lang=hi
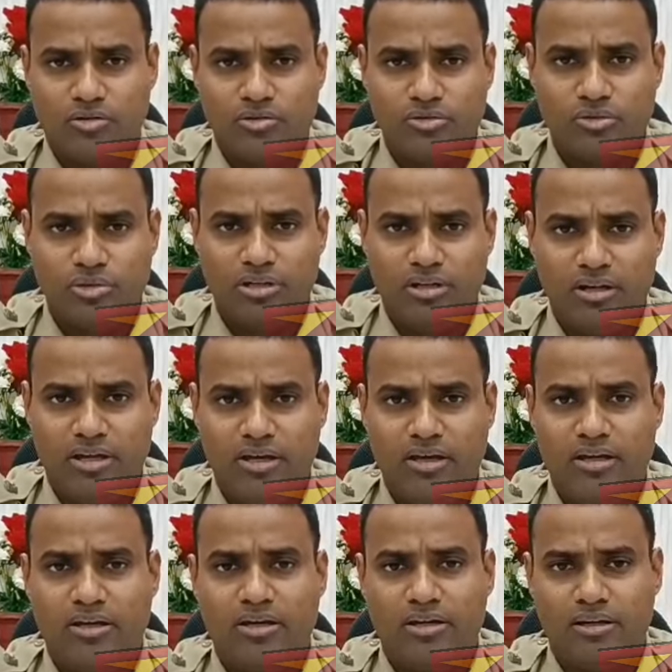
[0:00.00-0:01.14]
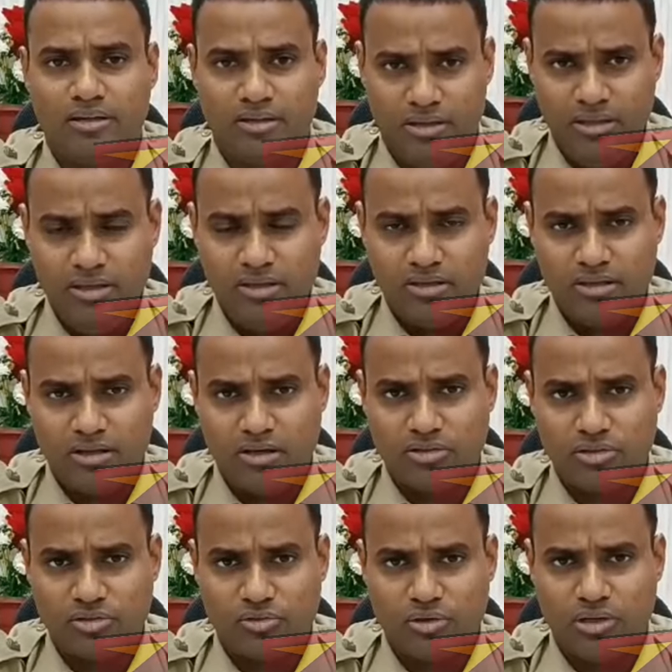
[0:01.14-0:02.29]
उस गुट ने की
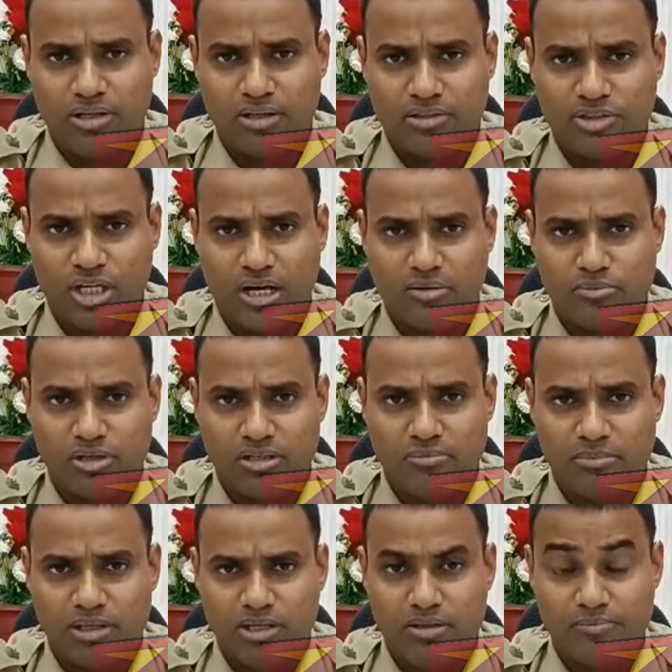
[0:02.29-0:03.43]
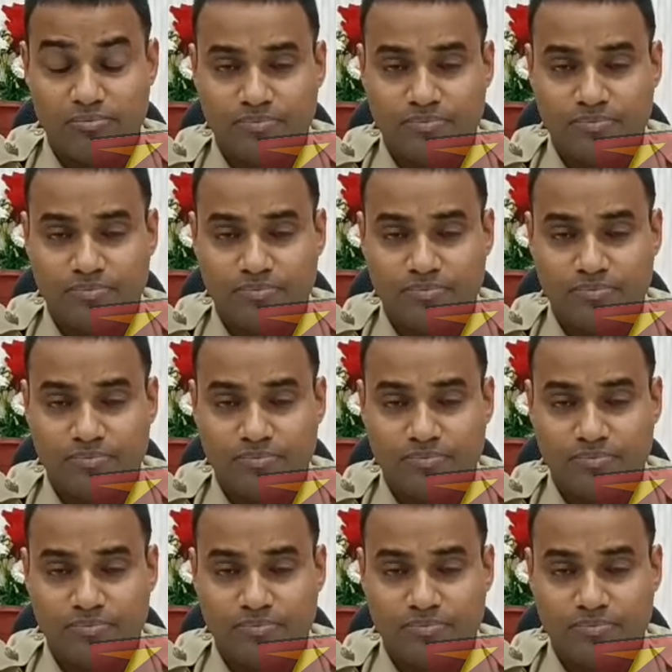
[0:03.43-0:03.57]
जिसको लेकर चार मुकदमे